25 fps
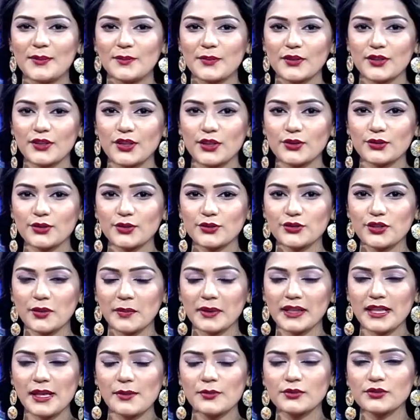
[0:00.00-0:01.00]
প্রিয় দর্শক
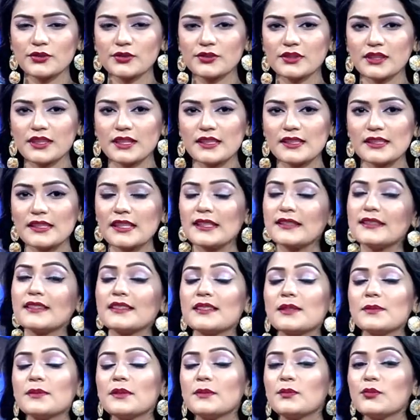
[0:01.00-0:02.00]
সবাইকে আমন্ত্রণ জানাচ্ছি
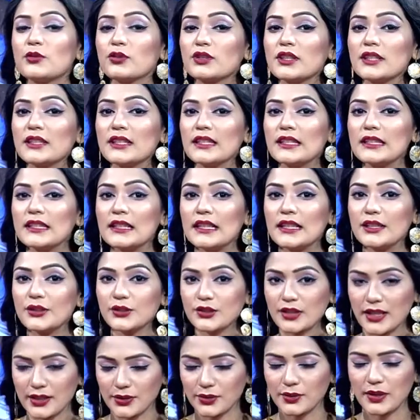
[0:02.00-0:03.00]
টিভির প্রতিদিনকার
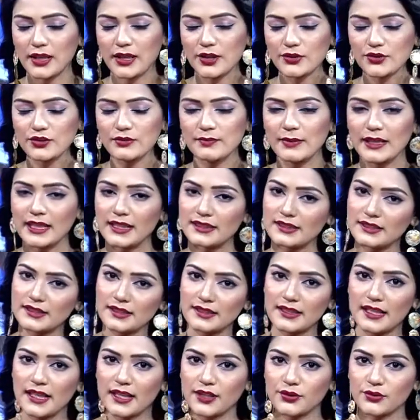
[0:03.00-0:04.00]
শান্ত আয়োজন বেলা শেষে
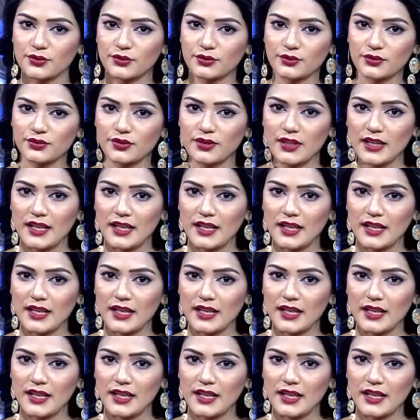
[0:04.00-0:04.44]
দেখার জন্য